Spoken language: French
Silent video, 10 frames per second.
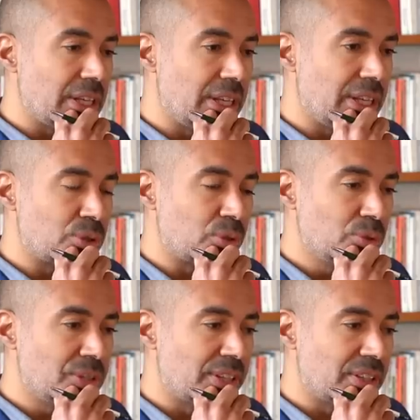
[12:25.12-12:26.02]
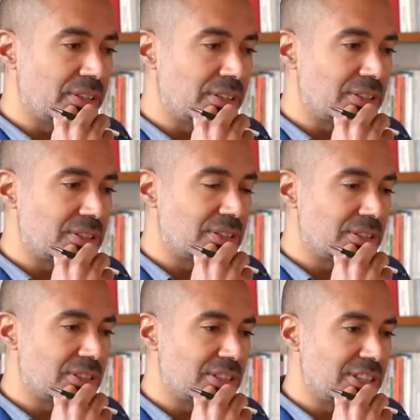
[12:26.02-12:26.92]
et surtout, ce qui est intéressant,
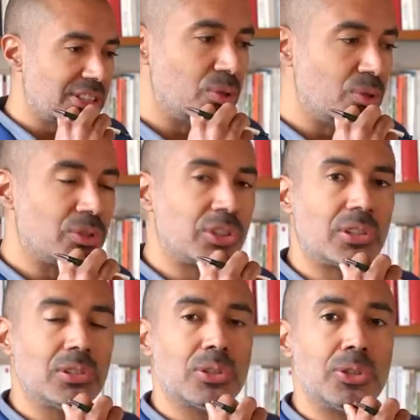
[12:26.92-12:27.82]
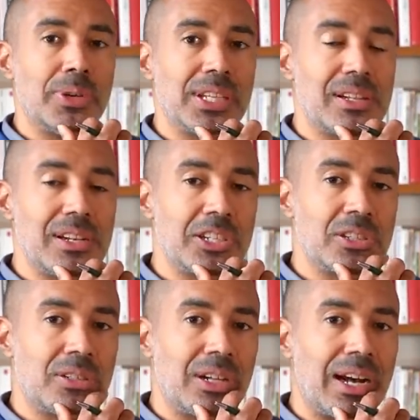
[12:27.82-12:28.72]
c'est le temps que mettent les
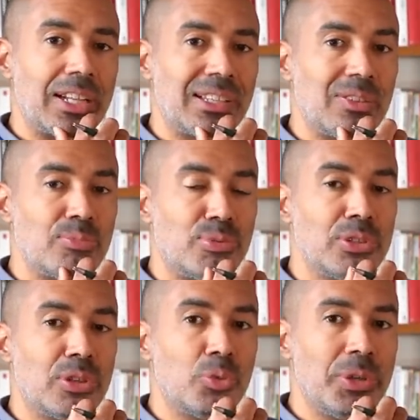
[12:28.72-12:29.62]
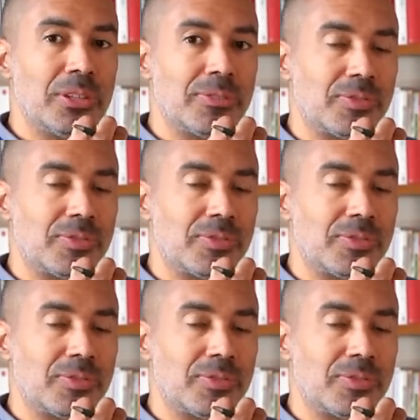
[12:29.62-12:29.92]
gens à atteindre le point de Godwin.